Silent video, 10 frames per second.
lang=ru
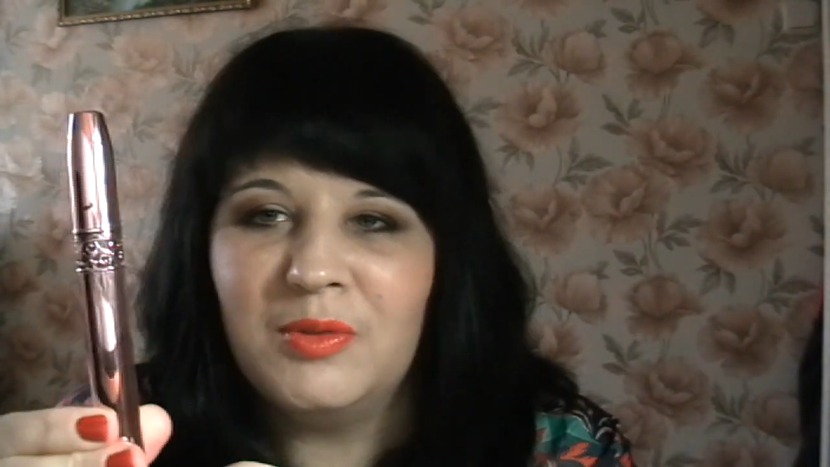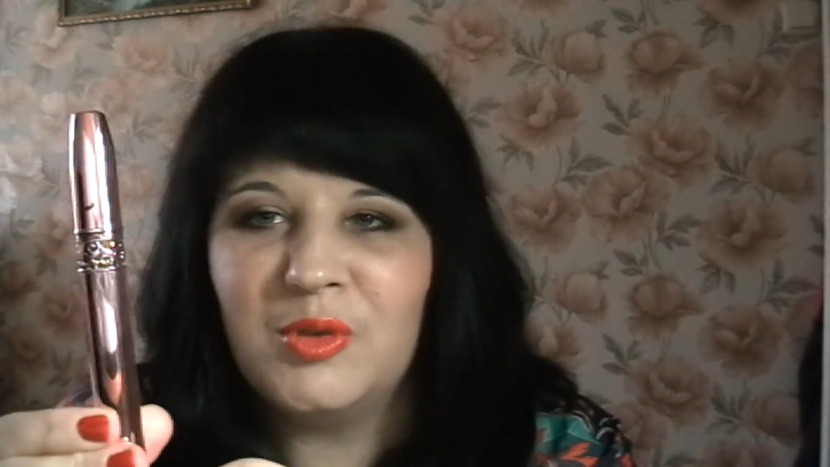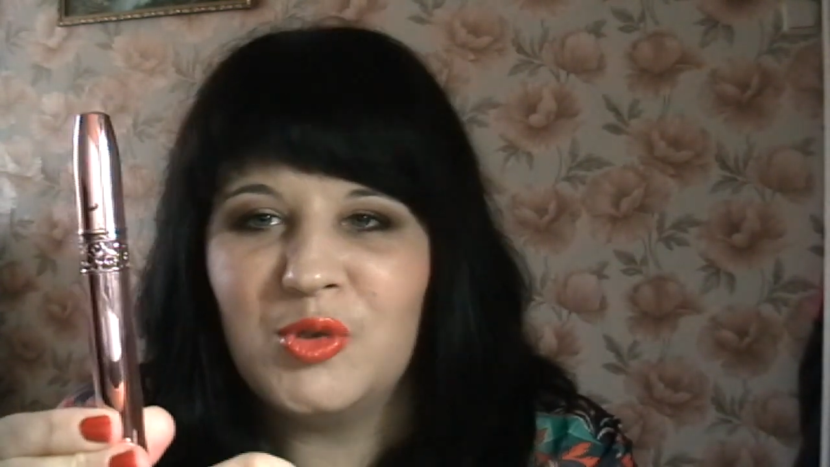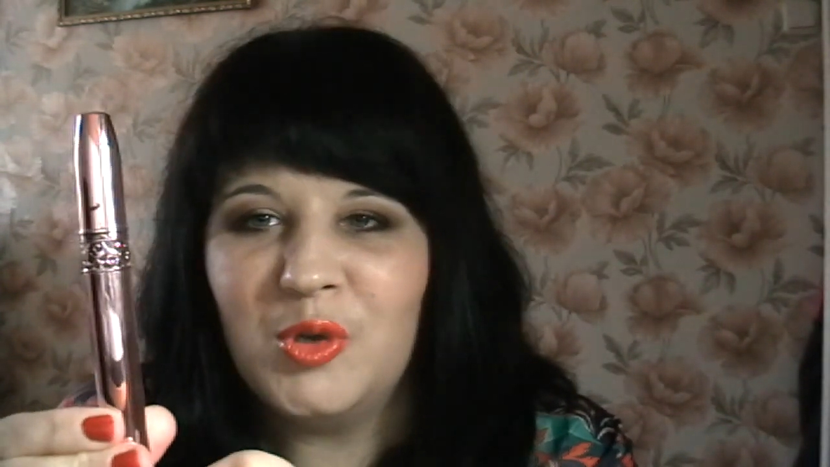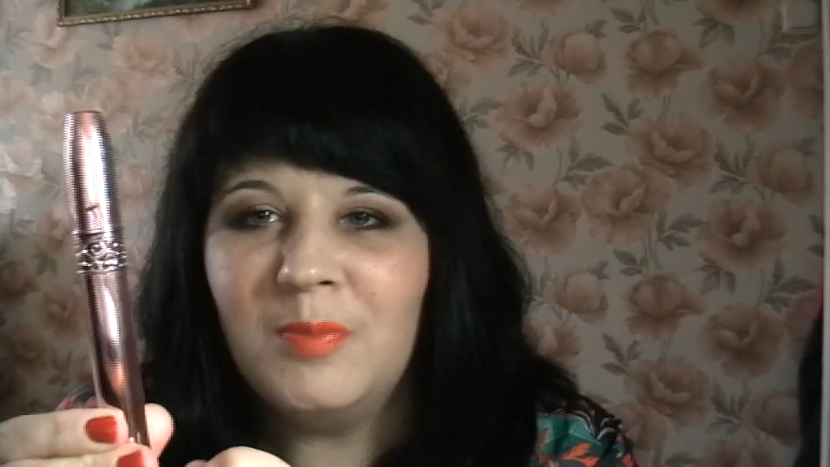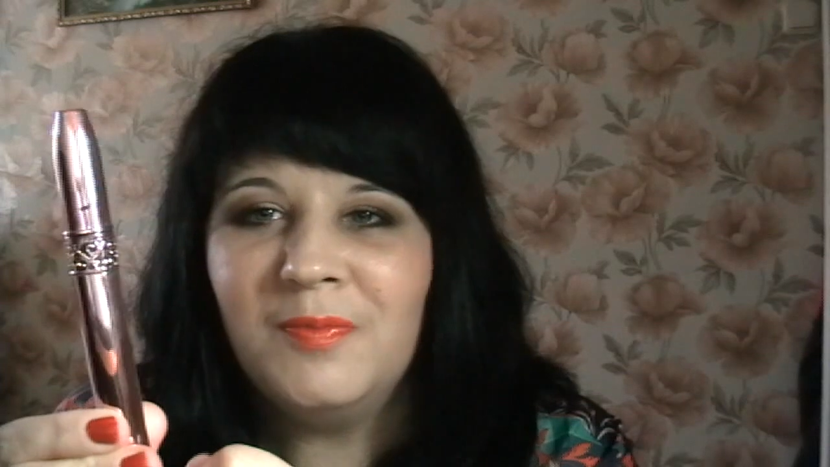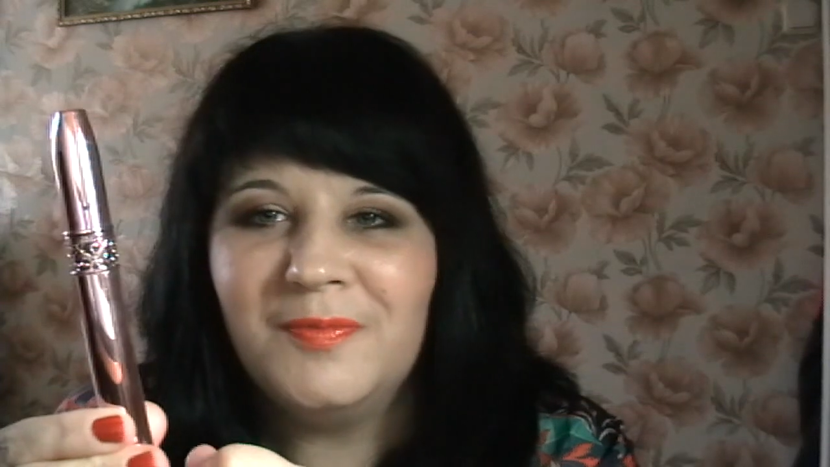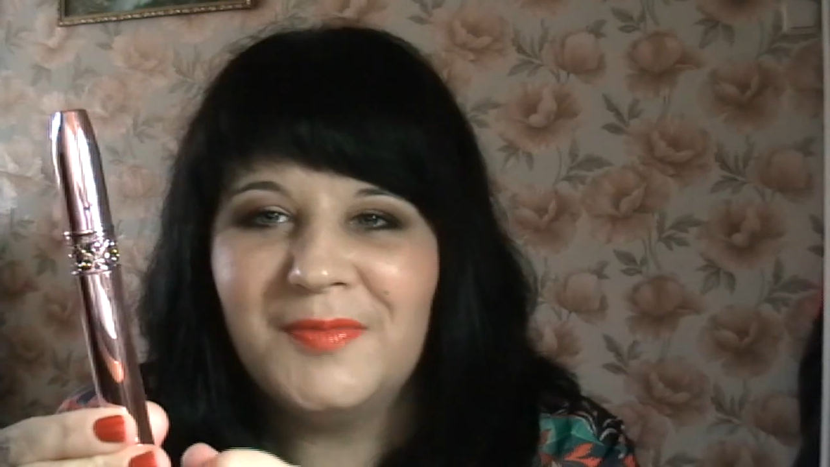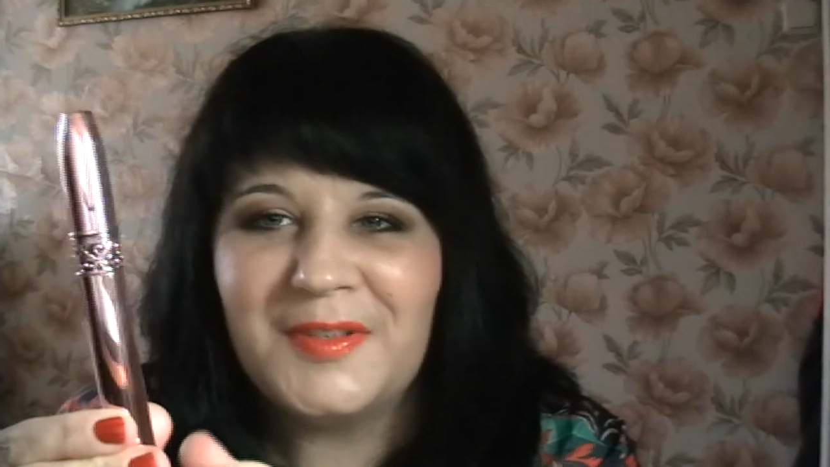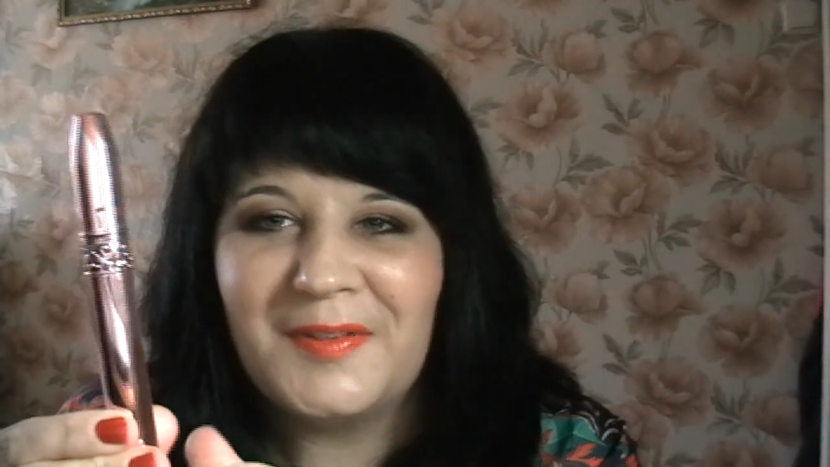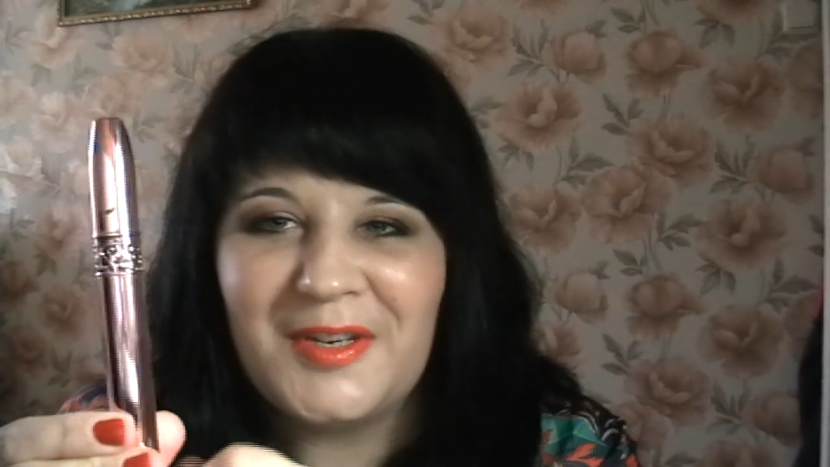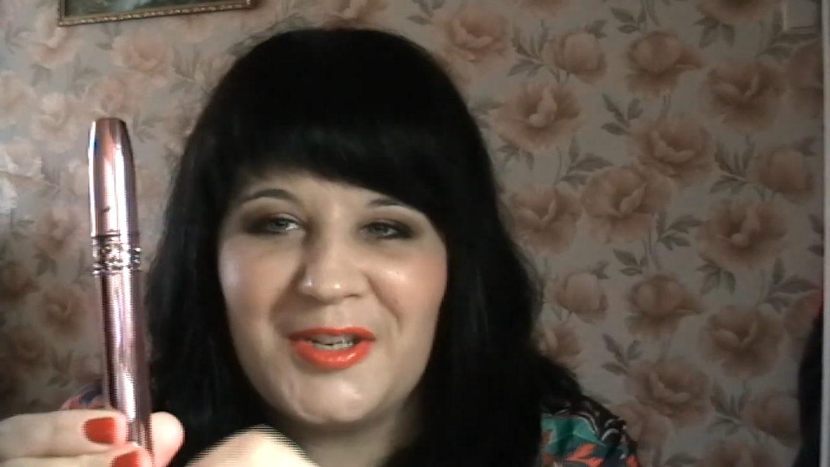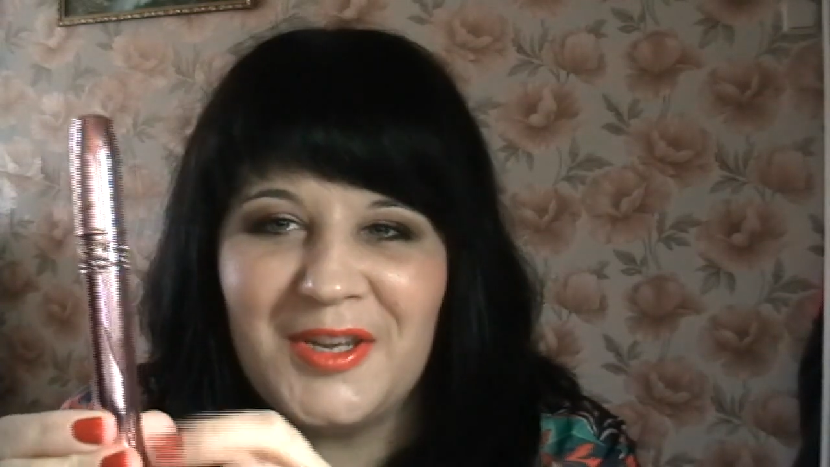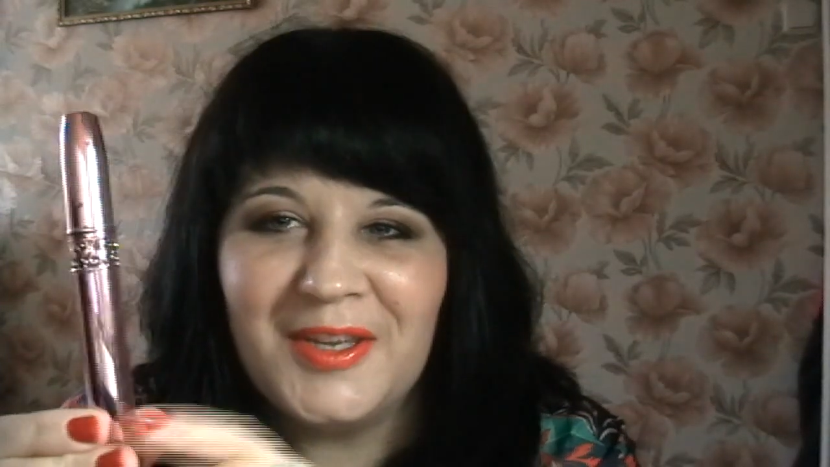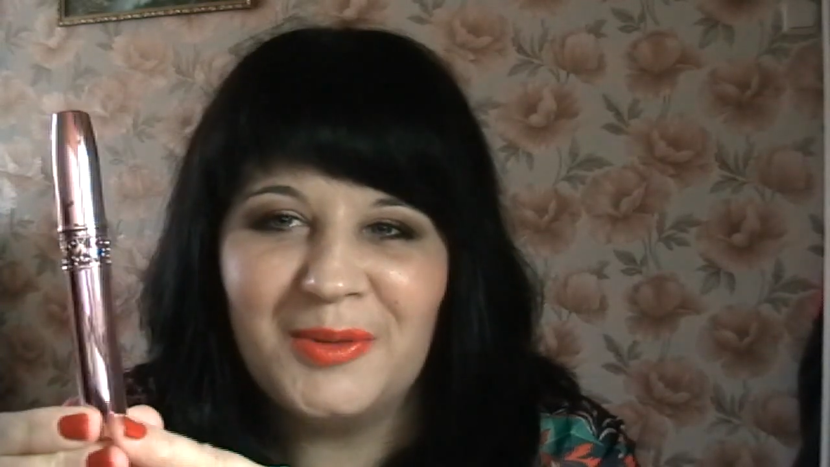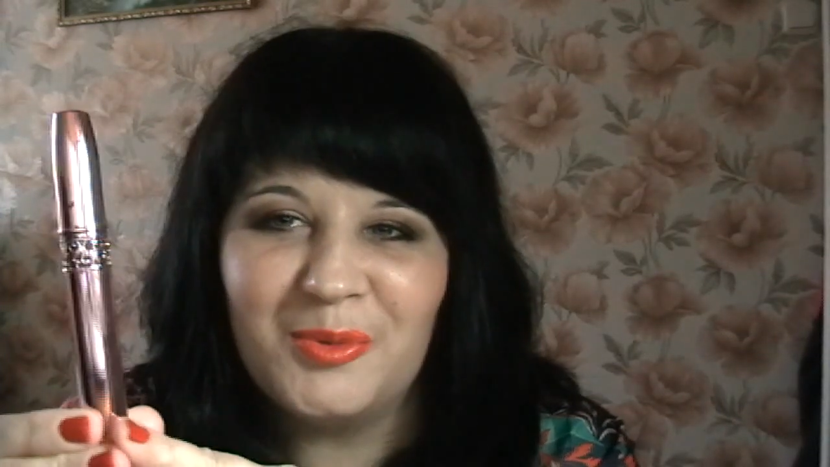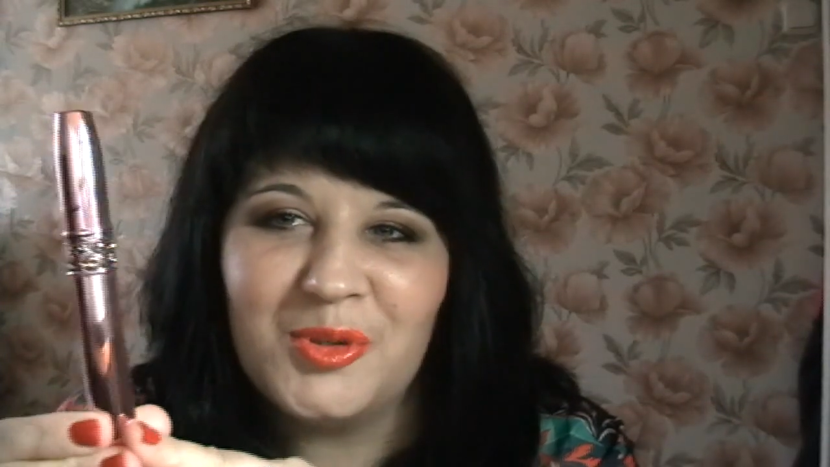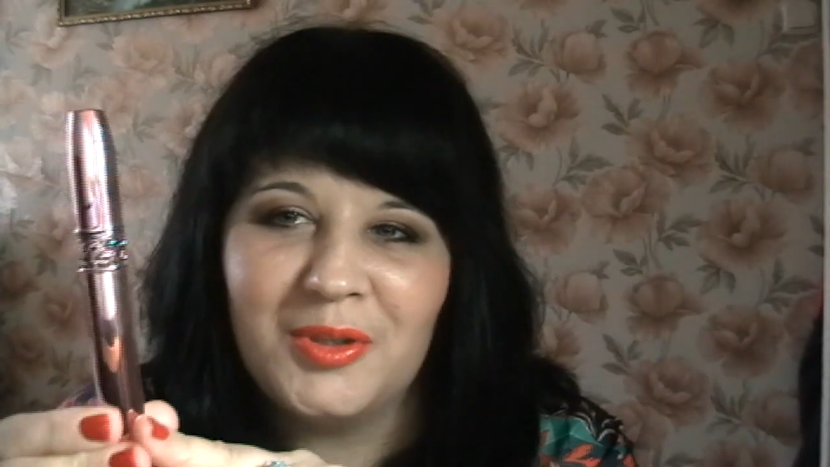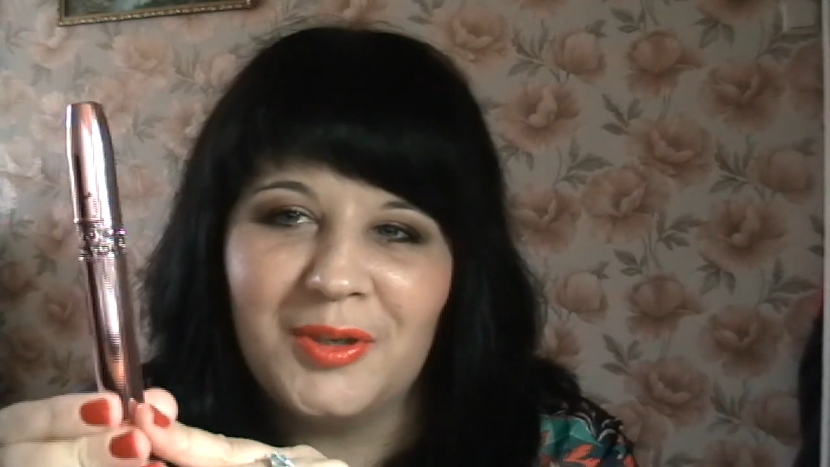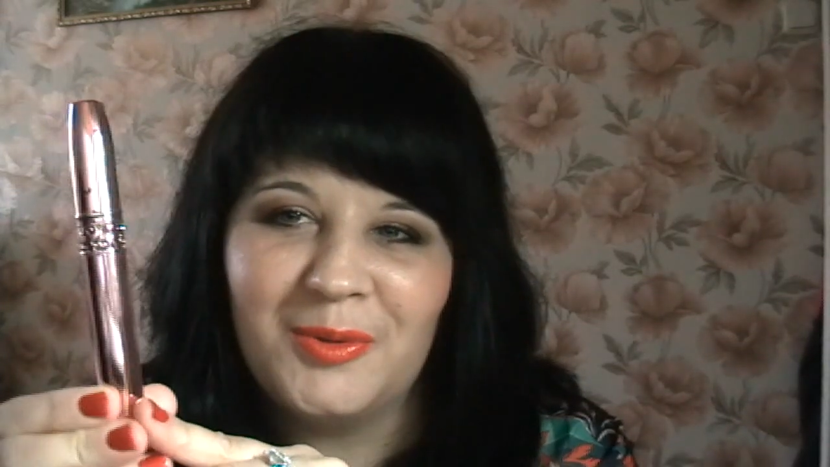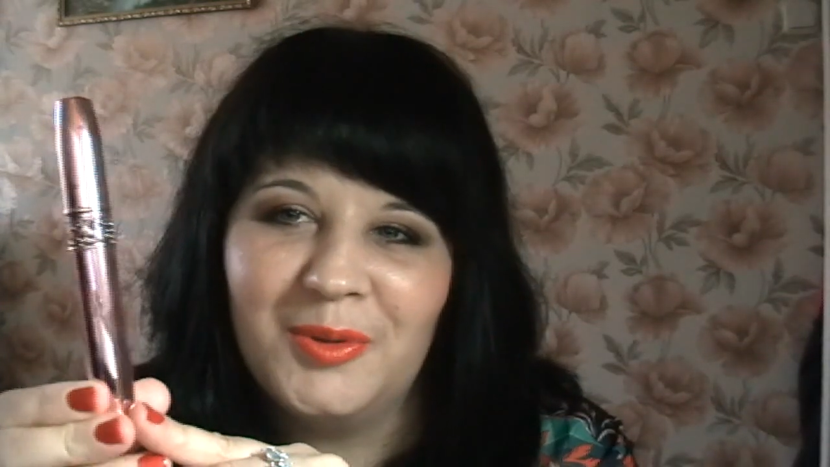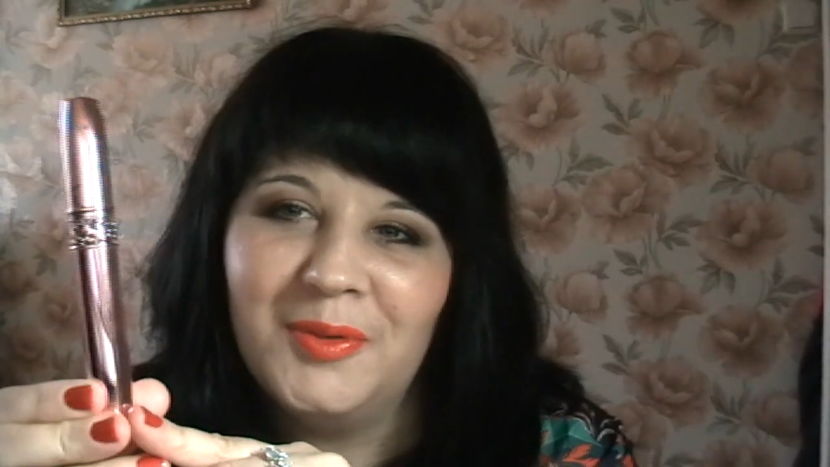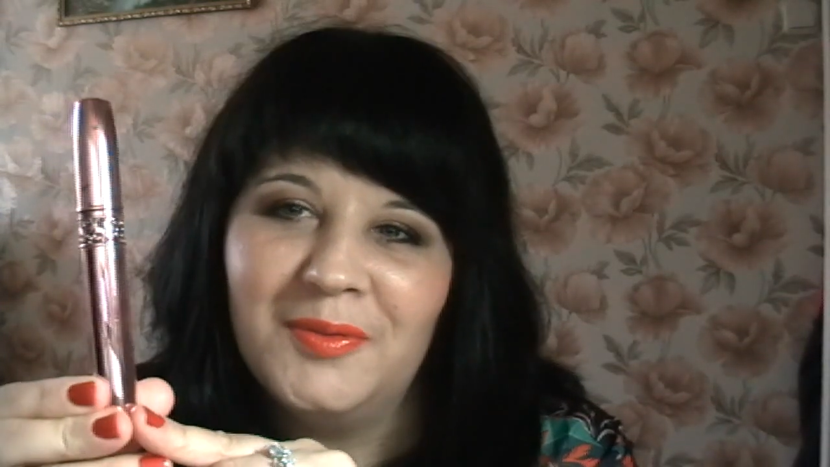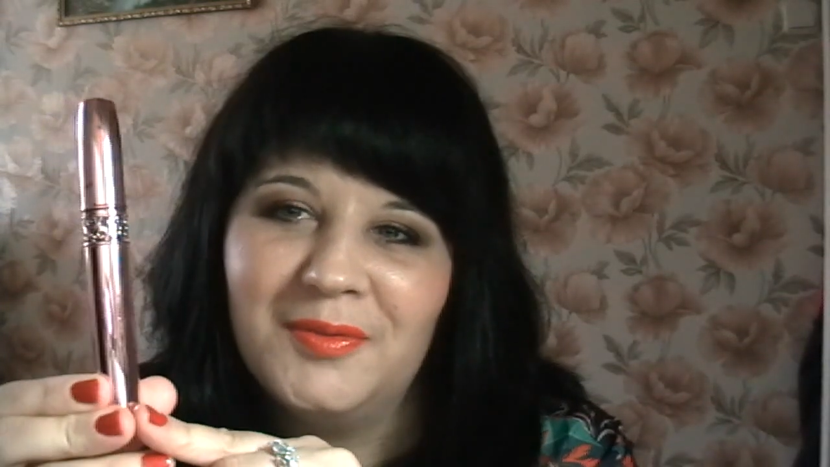ждем возвращения туши такой